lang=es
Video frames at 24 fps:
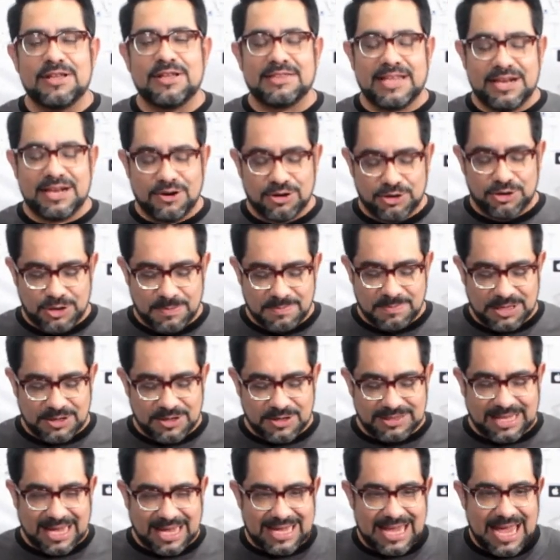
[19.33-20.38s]
lo anterior, los invito a
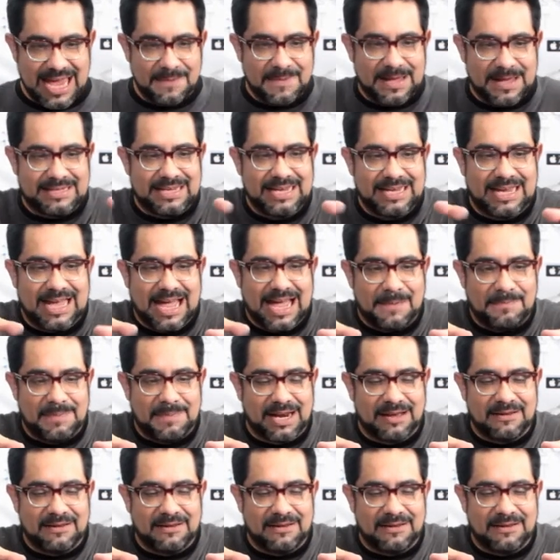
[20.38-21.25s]
esta guía básica para